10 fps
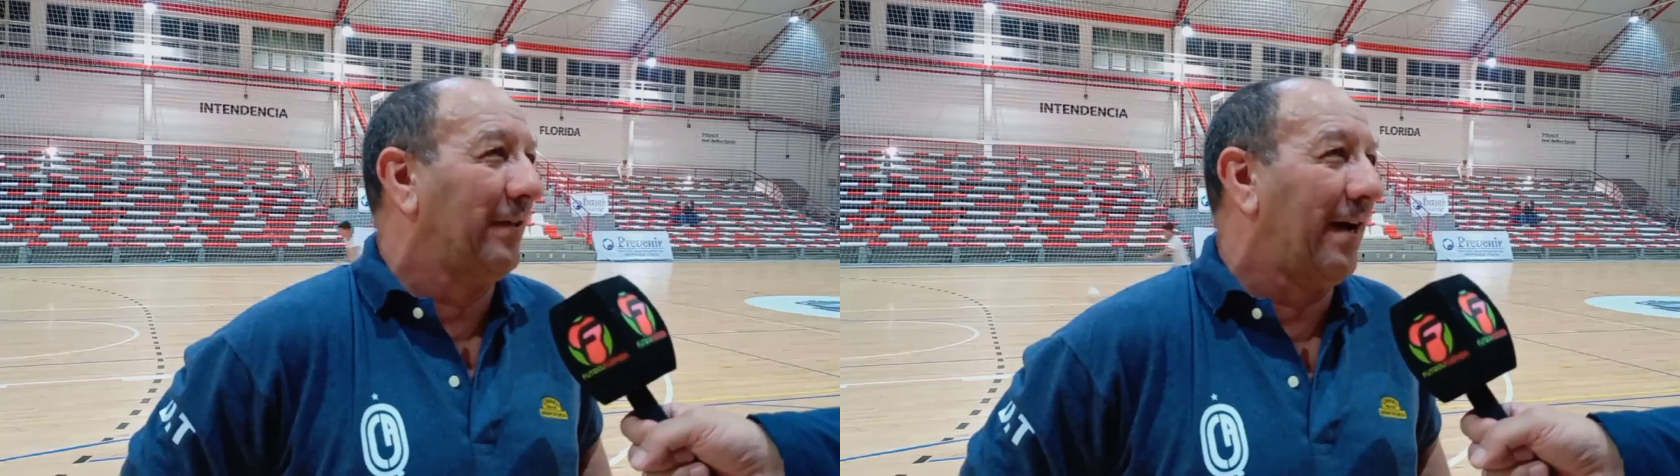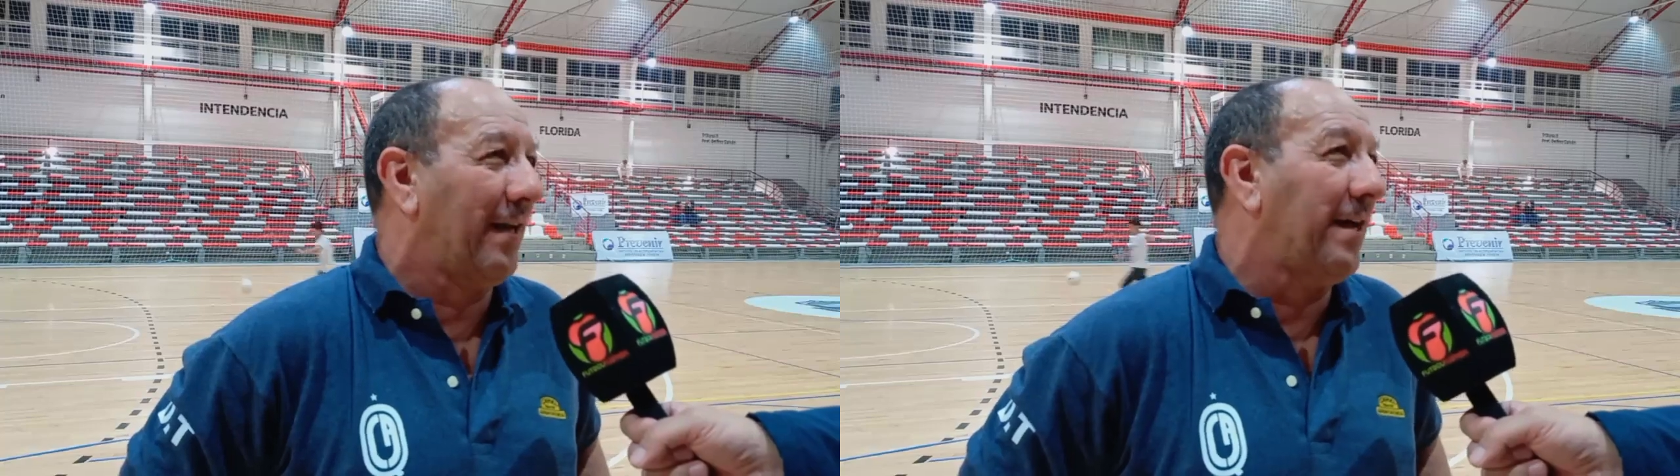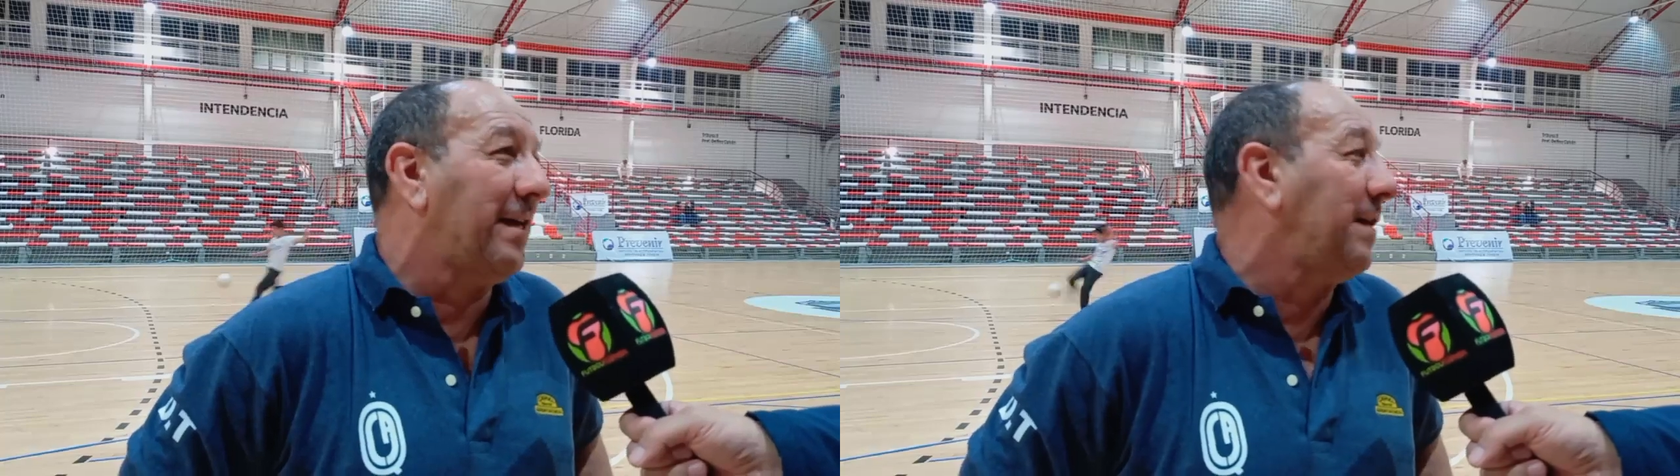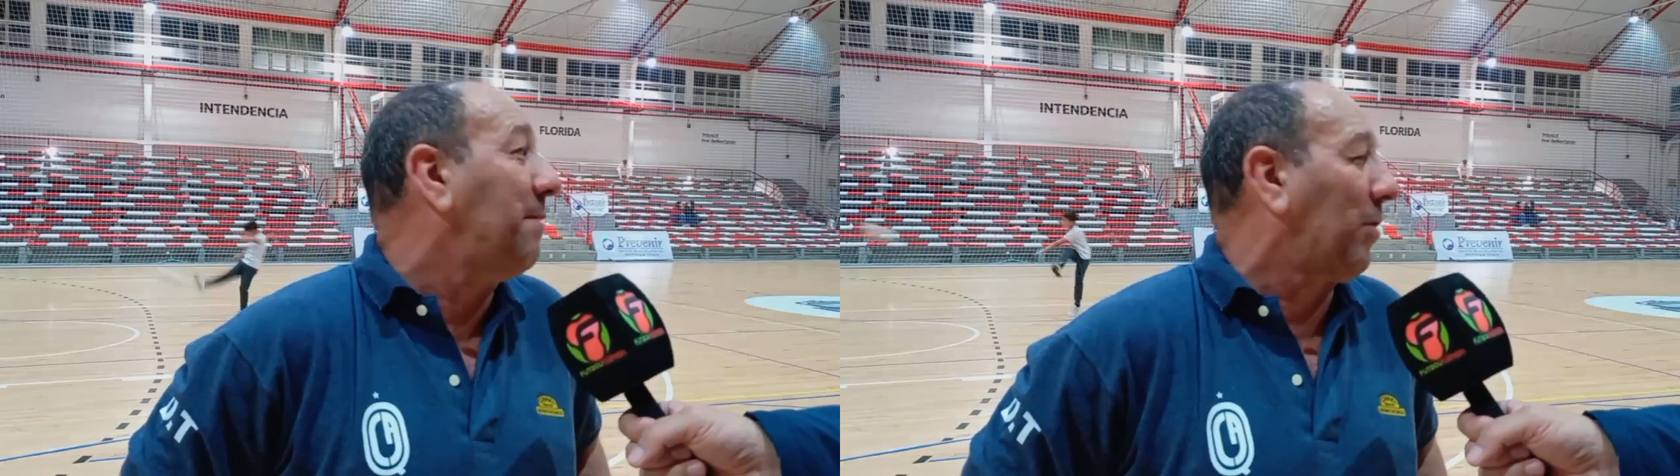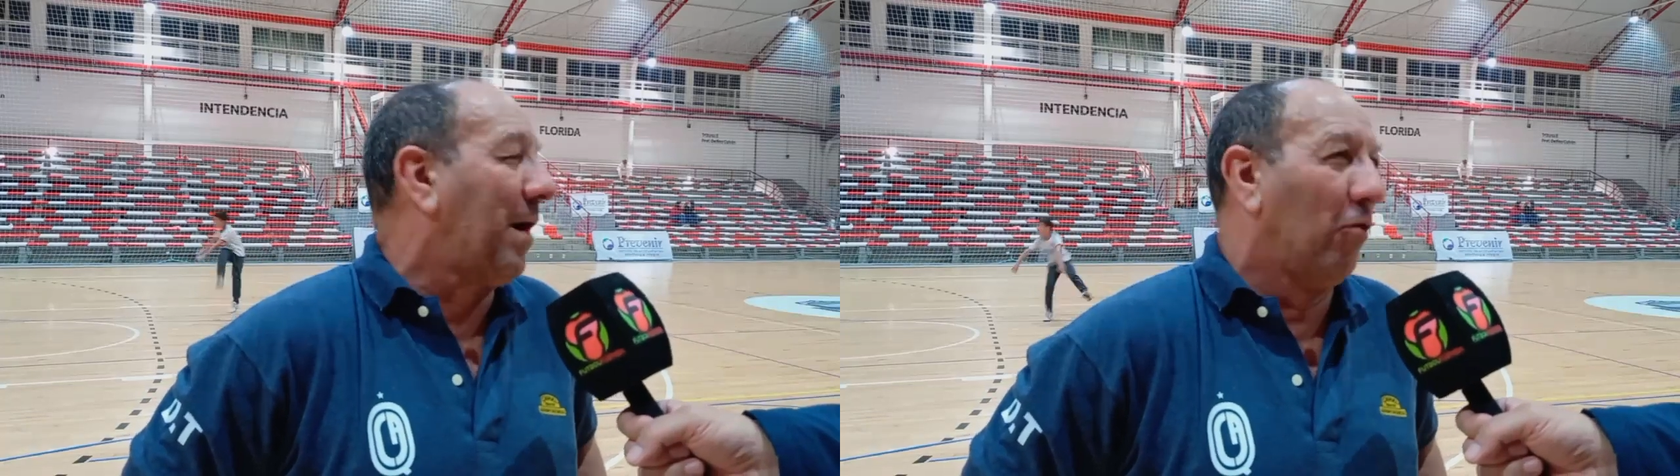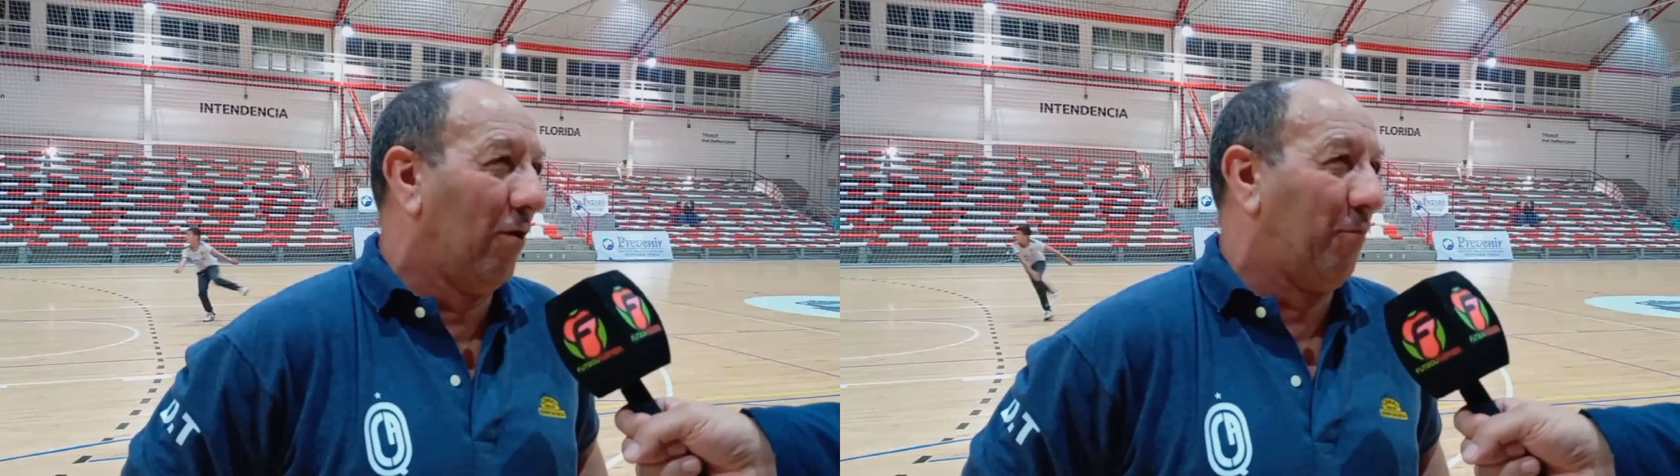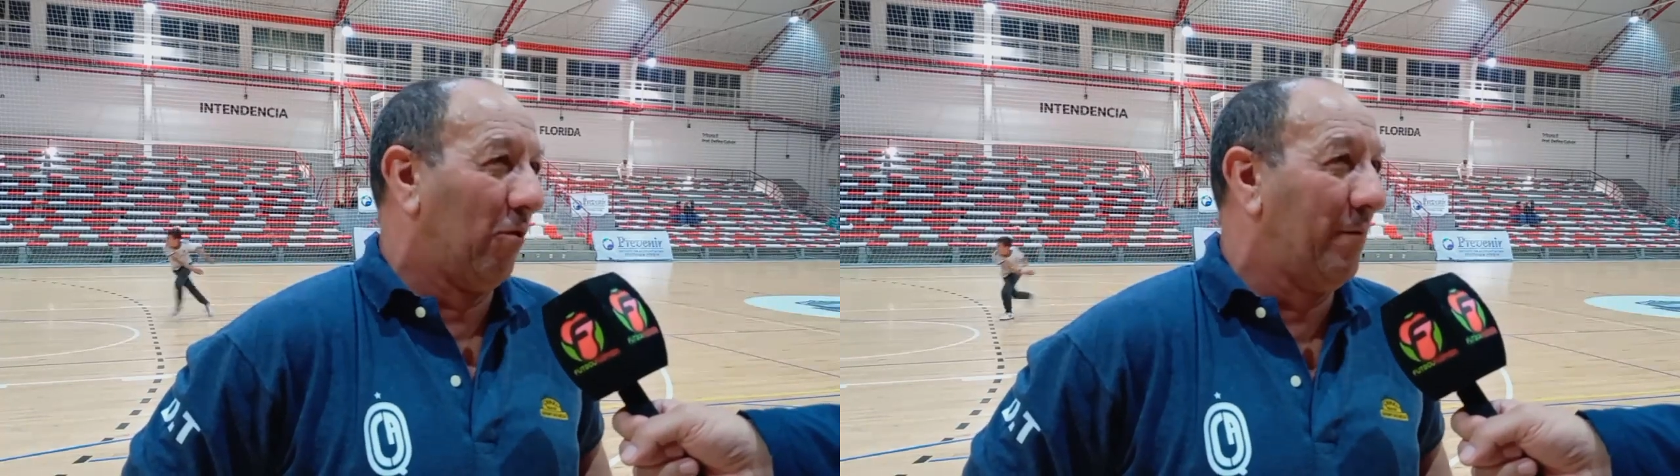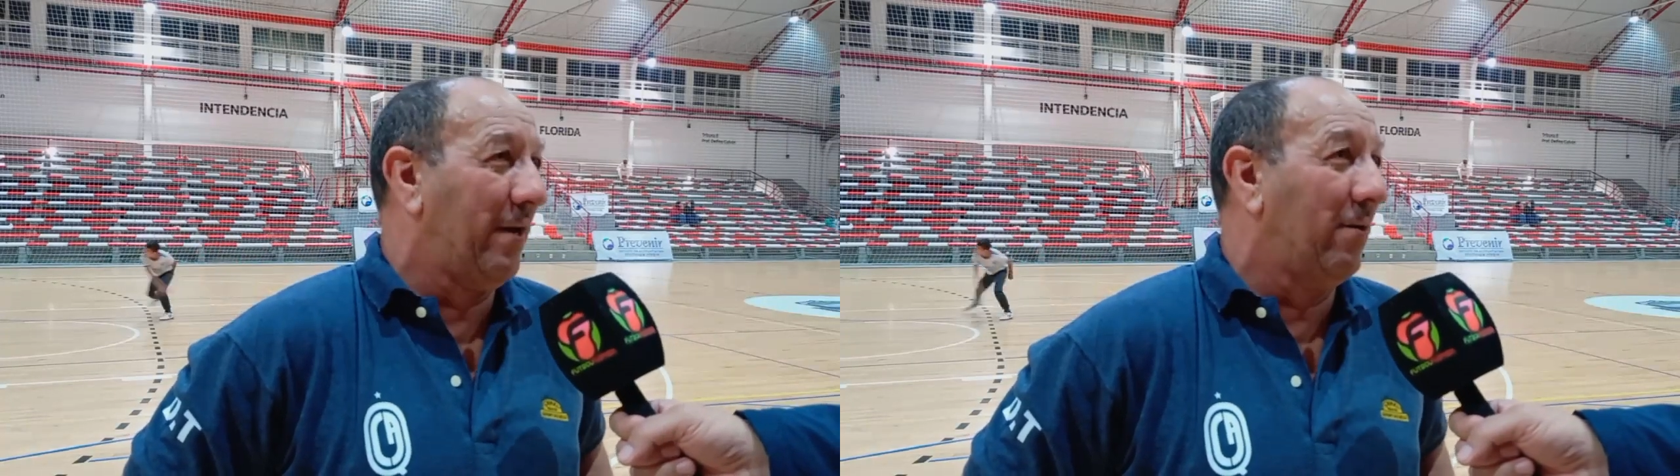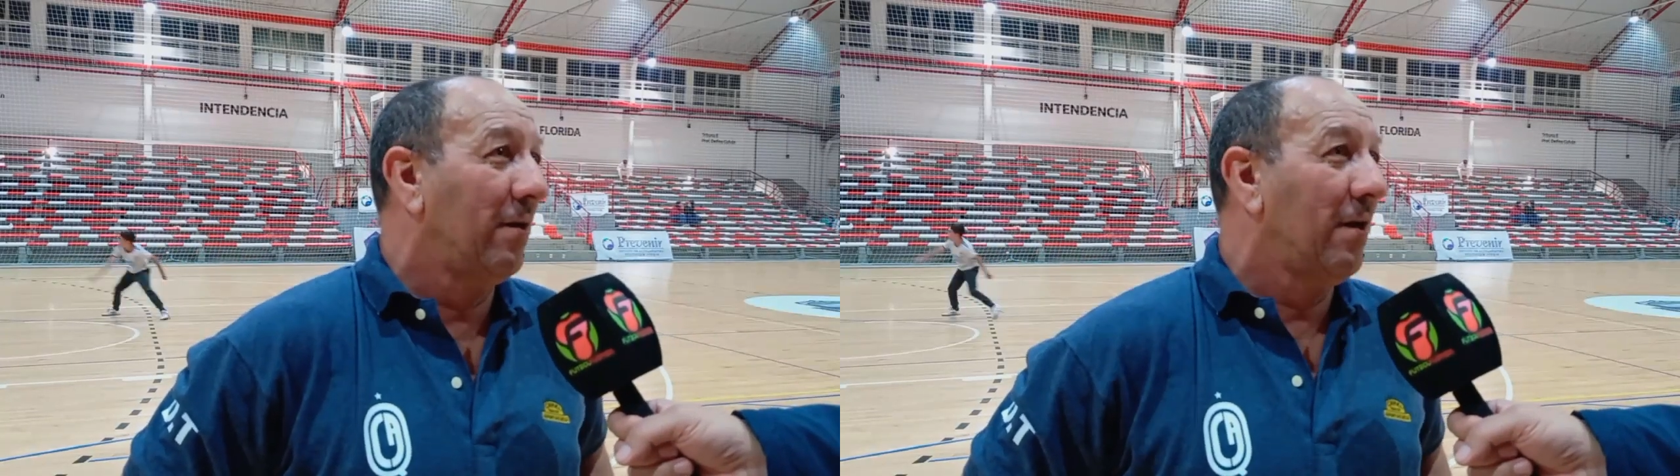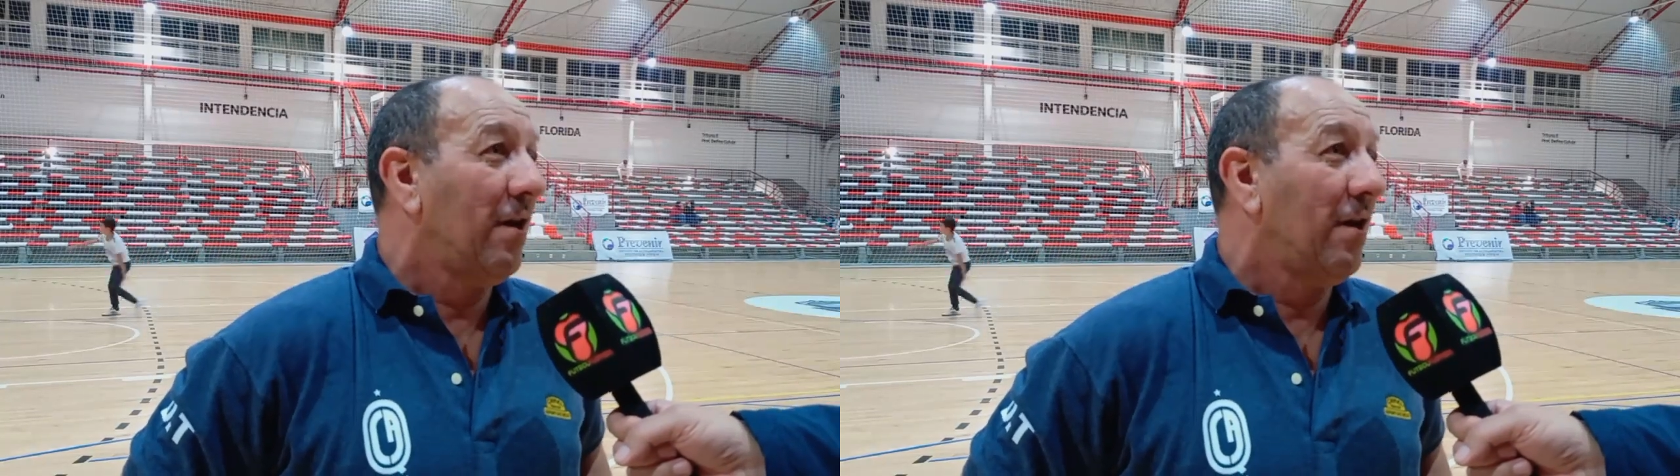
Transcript: está, y ahí invocamos dos por lo menos.